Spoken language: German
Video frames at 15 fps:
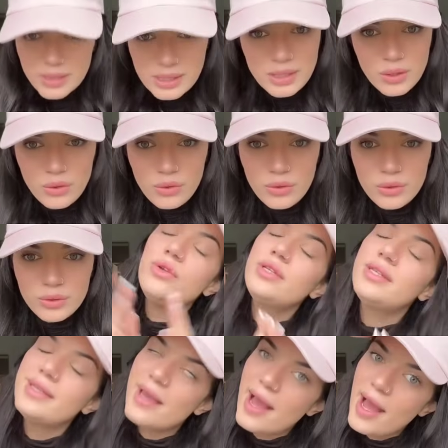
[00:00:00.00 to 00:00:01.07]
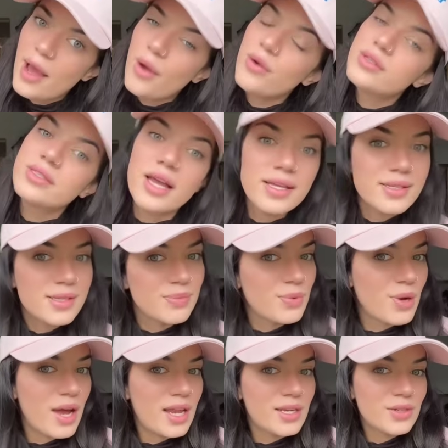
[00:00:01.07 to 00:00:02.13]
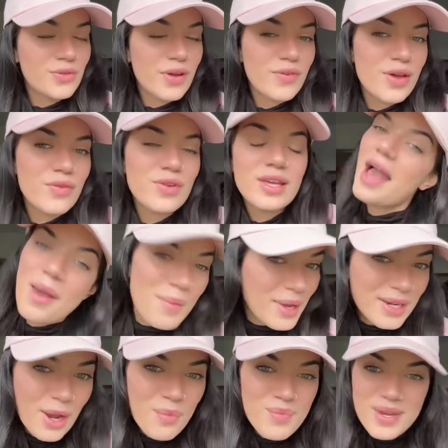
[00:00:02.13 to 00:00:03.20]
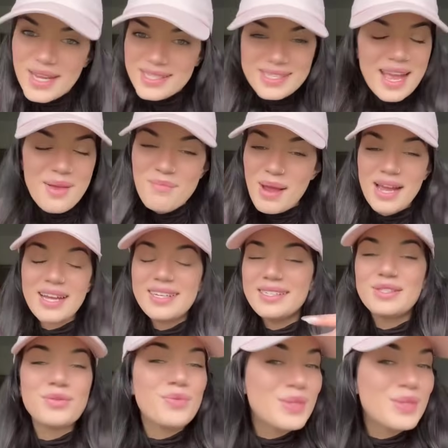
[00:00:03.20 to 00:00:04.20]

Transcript: ein bisschen lügen. Ja, auch das ist moralisch verwerflich. Aber glaub mir, das dein Mark hatte ich